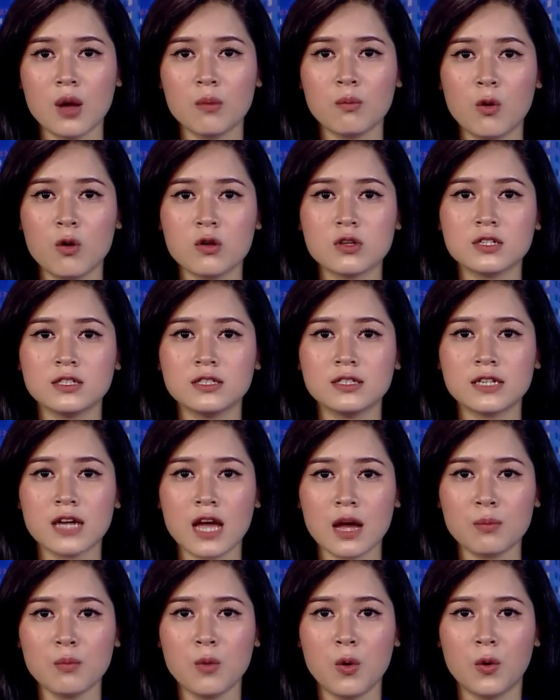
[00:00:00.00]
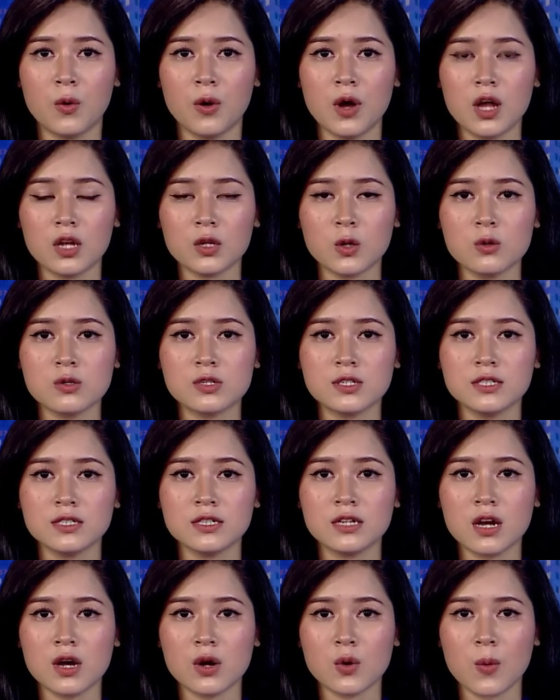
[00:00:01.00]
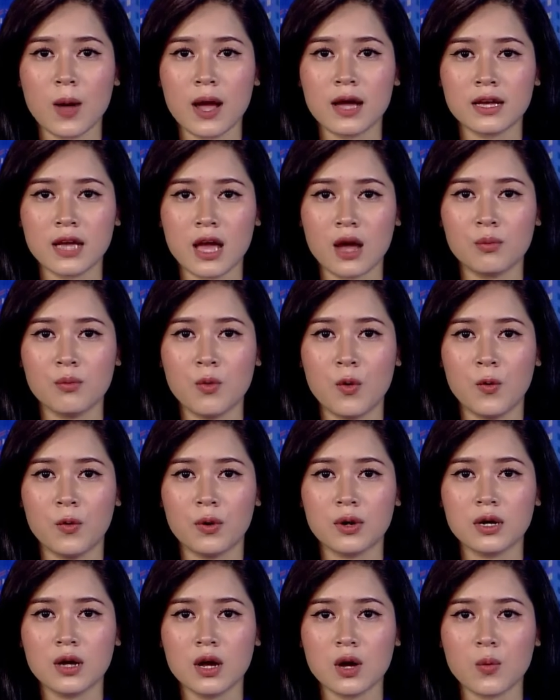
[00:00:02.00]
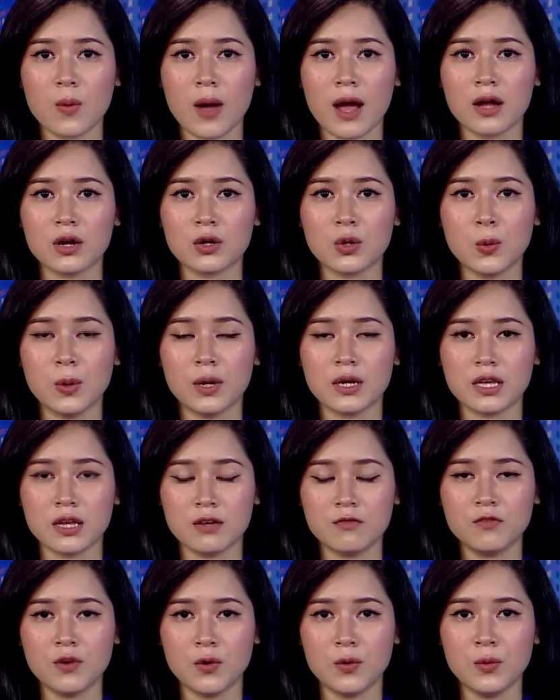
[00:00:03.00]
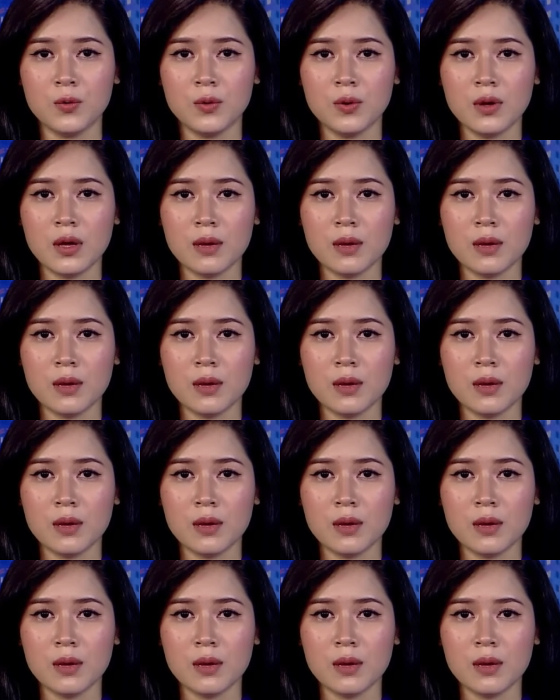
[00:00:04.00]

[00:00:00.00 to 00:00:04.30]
Bộ trưởng các bộ, Thủ trưởng cơ quan ngang bộ, cơ quan thuộc chính phủ.